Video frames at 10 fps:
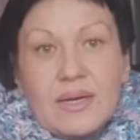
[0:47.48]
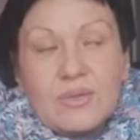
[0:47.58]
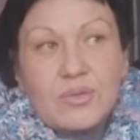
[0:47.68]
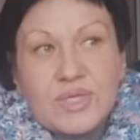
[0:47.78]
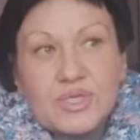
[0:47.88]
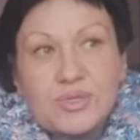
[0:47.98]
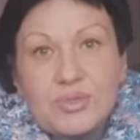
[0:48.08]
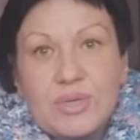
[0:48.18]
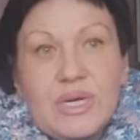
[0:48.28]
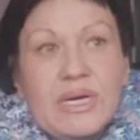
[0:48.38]
Ну,
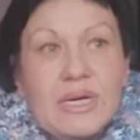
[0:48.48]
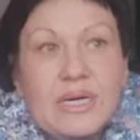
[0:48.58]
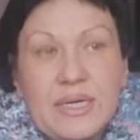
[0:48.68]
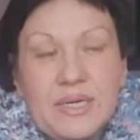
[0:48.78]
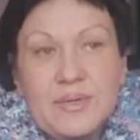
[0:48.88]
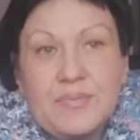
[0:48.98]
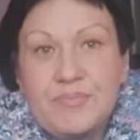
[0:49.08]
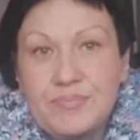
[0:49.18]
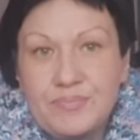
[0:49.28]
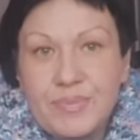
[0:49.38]
начну
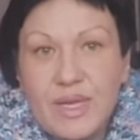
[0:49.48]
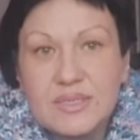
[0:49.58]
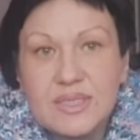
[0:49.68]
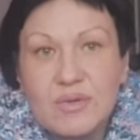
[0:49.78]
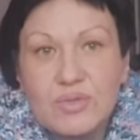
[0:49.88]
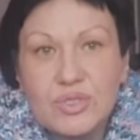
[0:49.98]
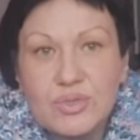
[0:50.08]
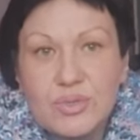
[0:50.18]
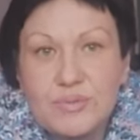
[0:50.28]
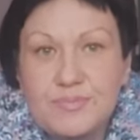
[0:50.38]
с того,
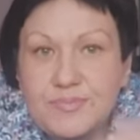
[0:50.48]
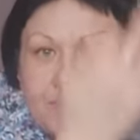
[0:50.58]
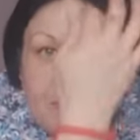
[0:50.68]
что